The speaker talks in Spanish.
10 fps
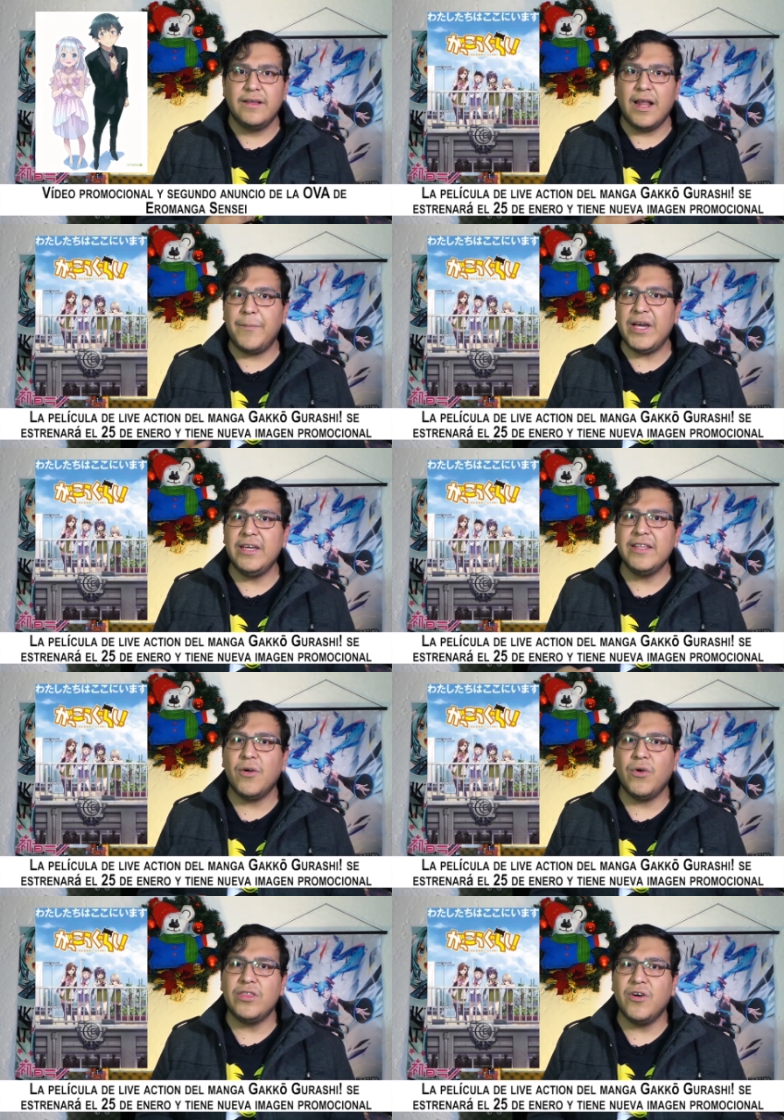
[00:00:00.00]
La
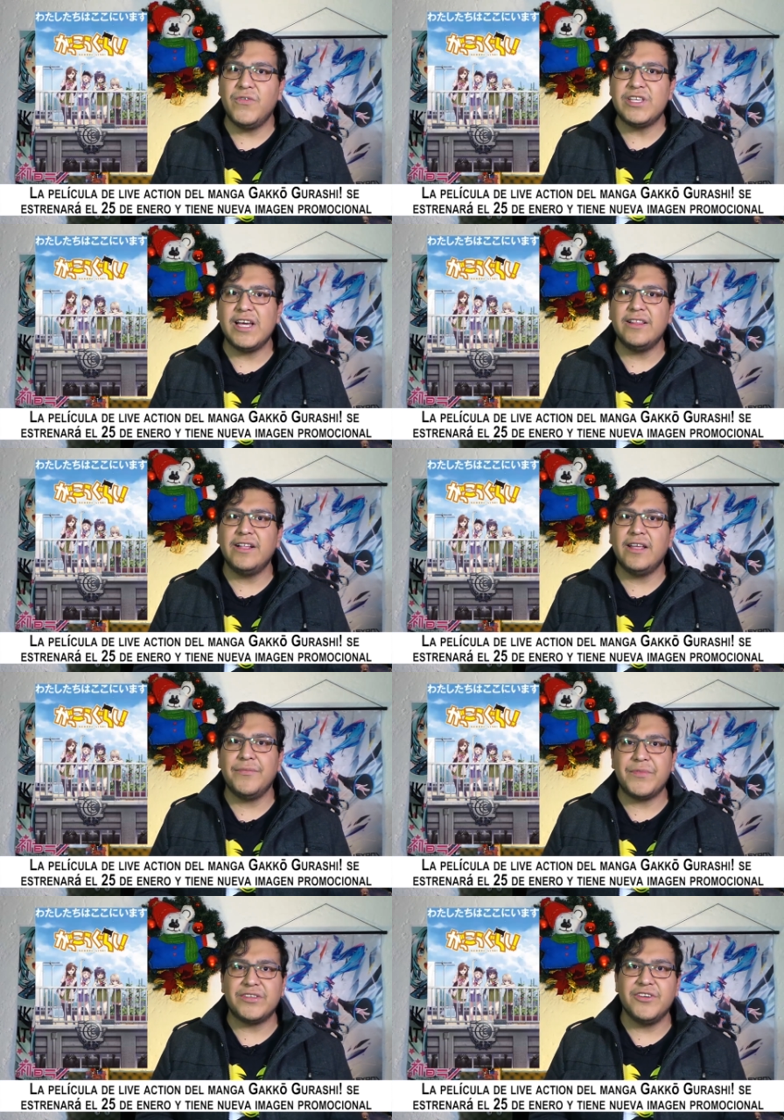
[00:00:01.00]
página web oficial de la
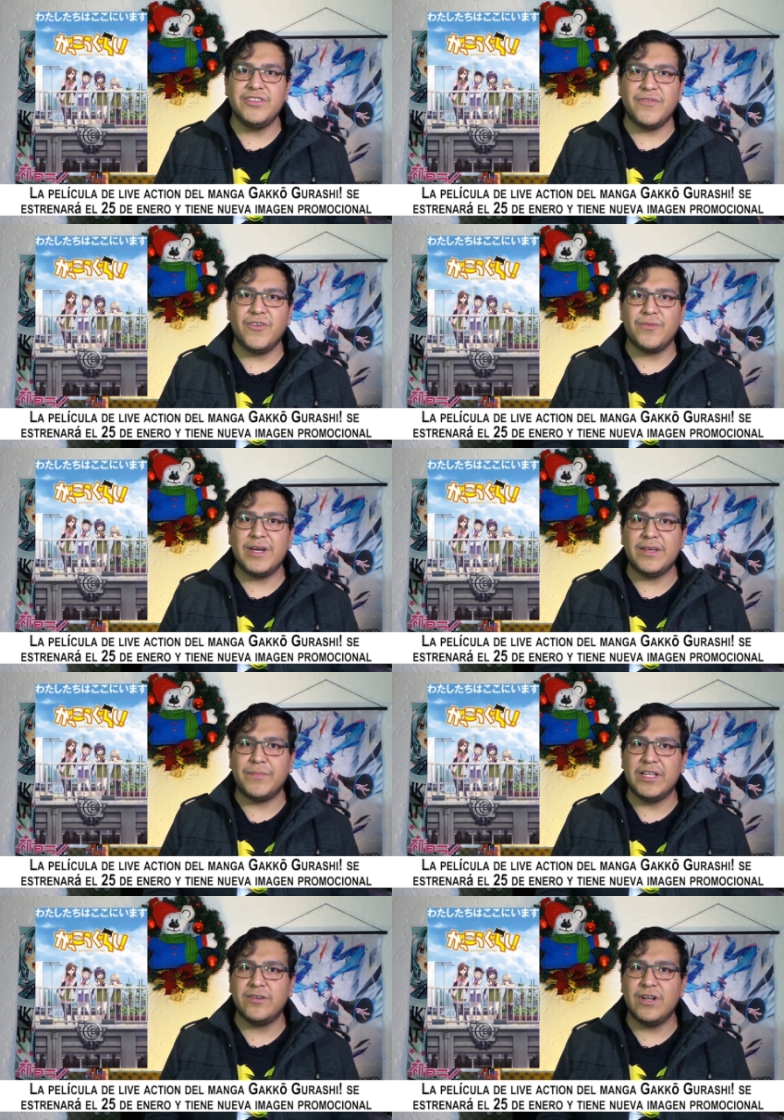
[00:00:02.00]
adaptación de forma de
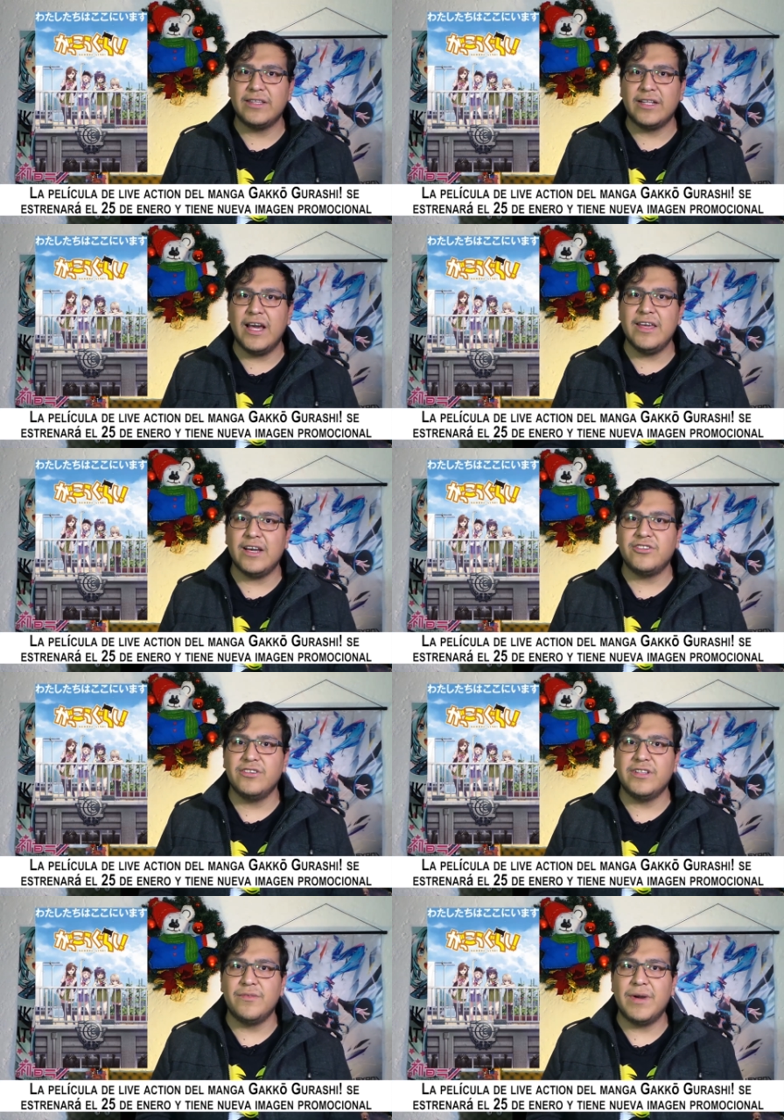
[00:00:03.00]
película de live
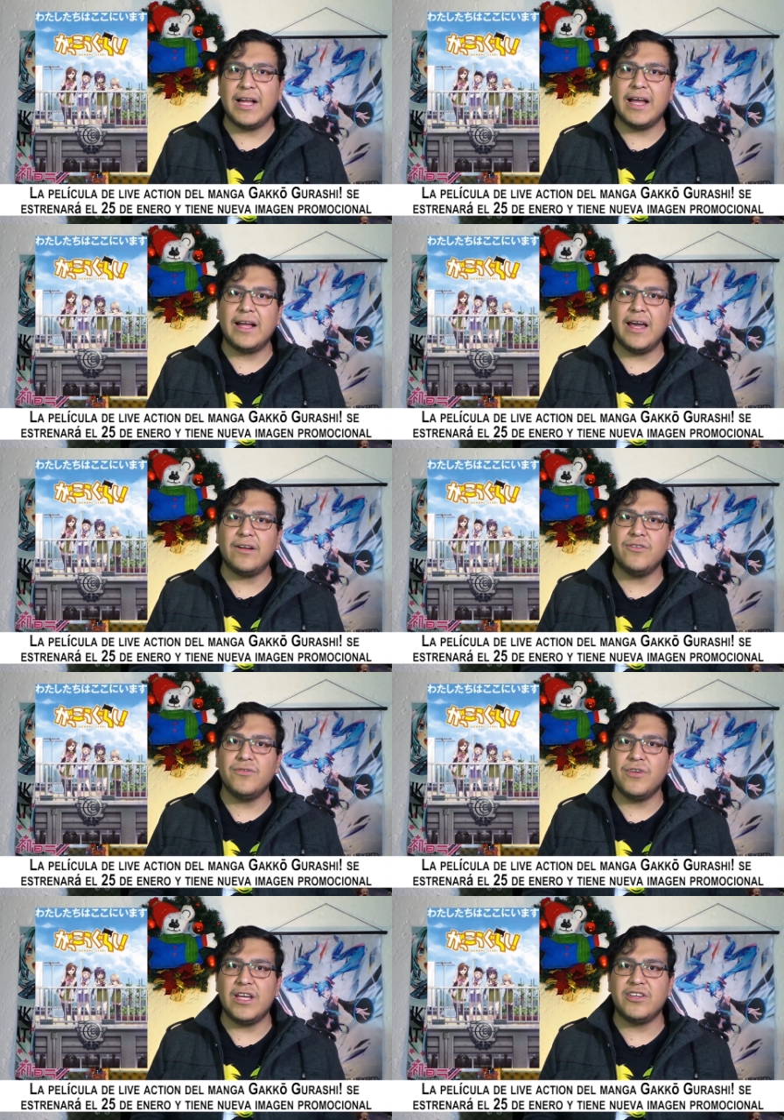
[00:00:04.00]
action del manga
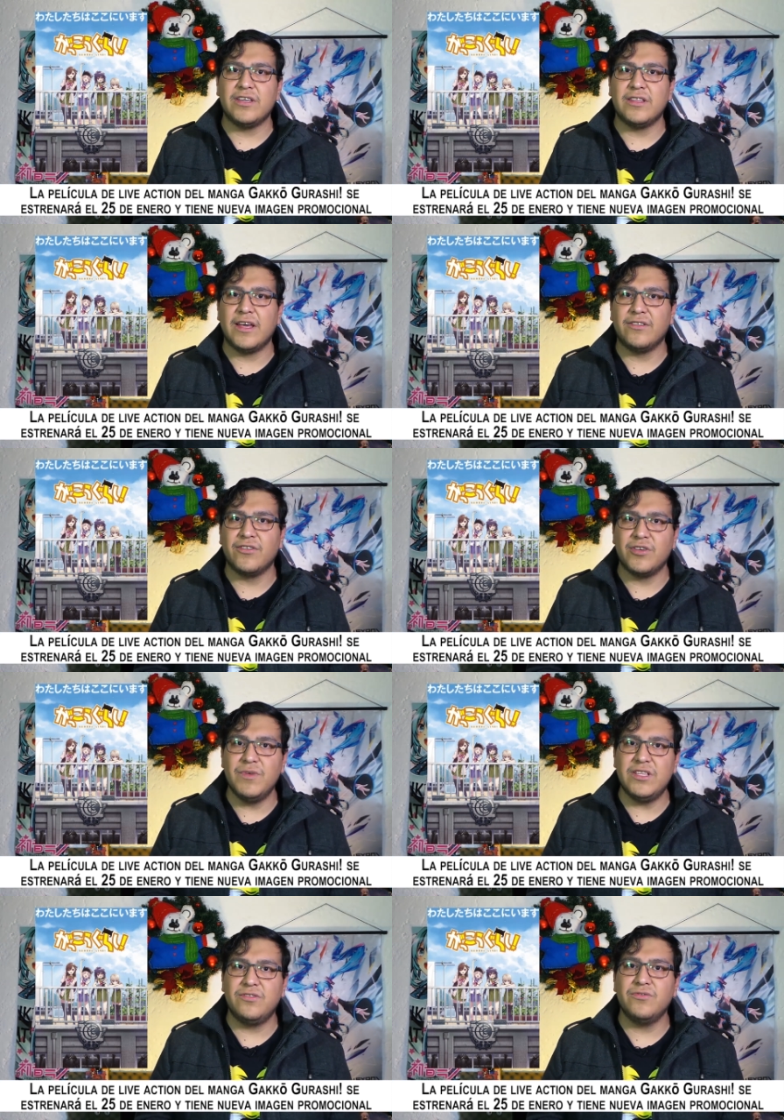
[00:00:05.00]
Gakko Gurashi de
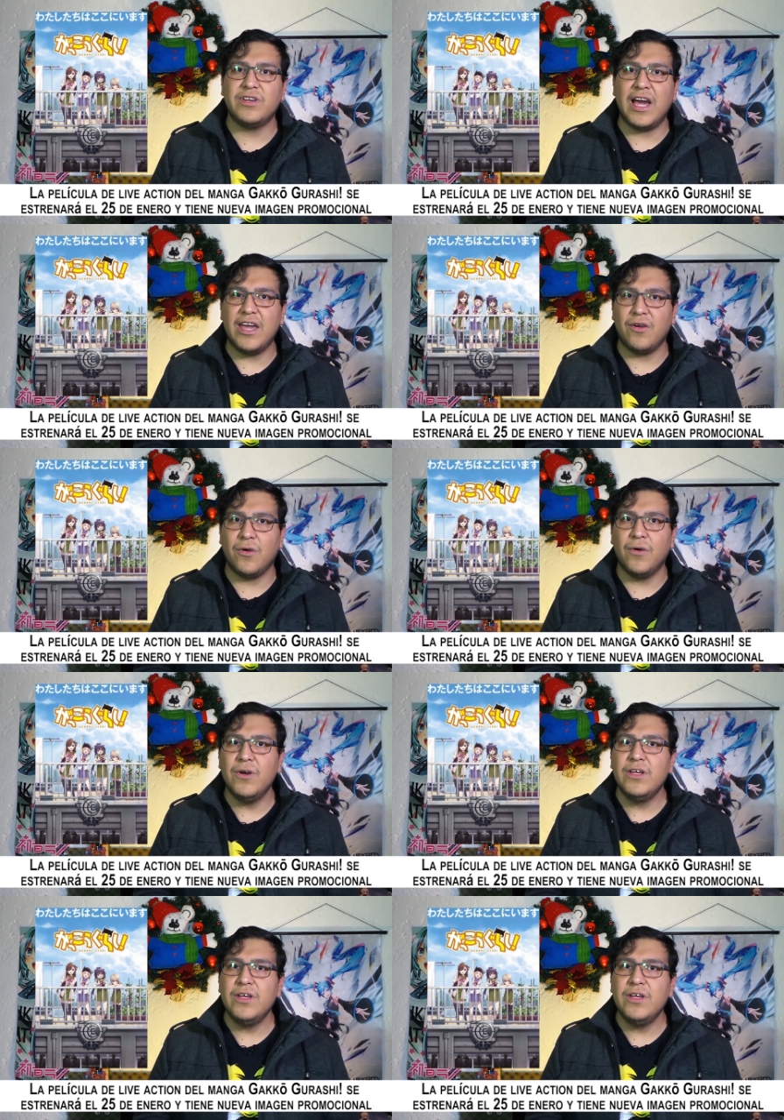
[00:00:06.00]
Norimitsu Kaiho,